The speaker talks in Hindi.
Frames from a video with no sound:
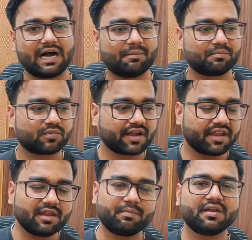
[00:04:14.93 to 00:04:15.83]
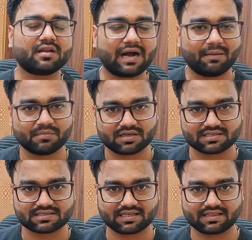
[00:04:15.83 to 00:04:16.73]
आप कहीं भी काम
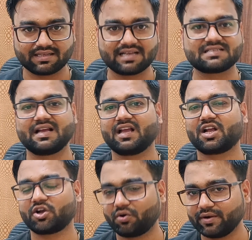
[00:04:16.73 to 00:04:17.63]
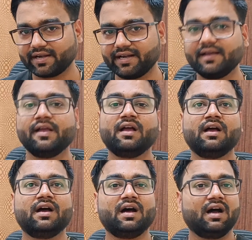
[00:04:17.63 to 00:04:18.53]
कर सकते हैं एज अकाउंटेंट
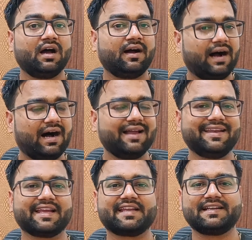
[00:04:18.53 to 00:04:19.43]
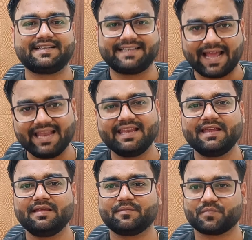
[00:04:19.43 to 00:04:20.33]
हाँ लेकिन
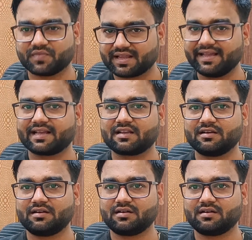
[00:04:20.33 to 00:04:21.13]
टैली एक